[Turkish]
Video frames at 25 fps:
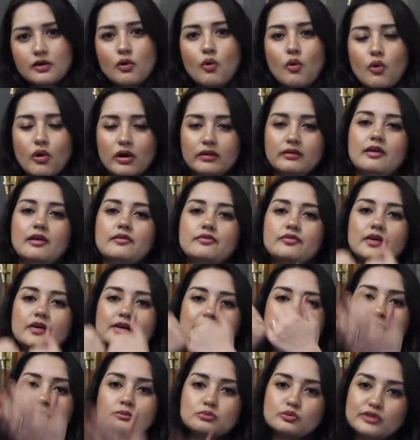o kadar
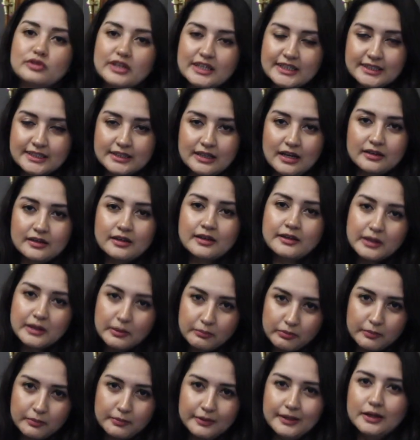fazla bu testlerden
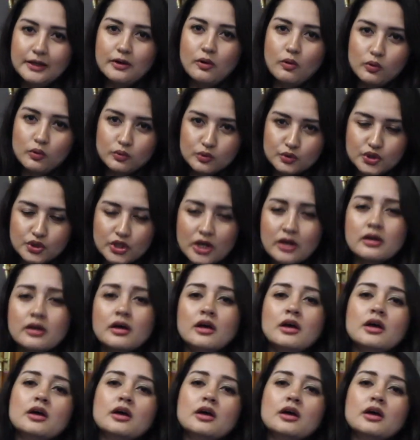yapabiliyor olacak.